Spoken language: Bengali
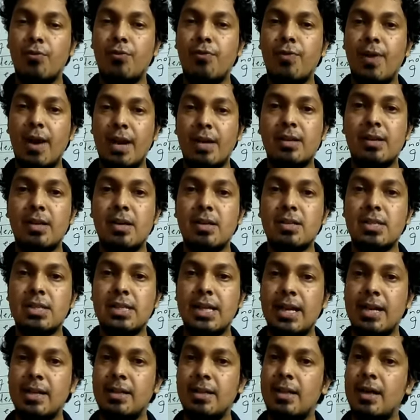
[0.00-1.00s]
ফার্দার
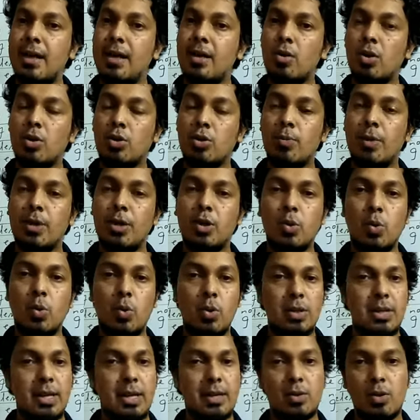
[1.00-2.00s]
সেইড দ্যাট অথবা
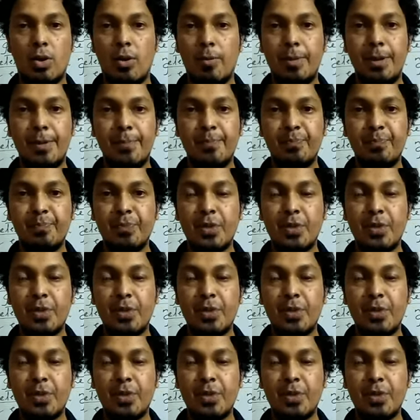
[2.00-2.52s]
টোল দ্যাট হবে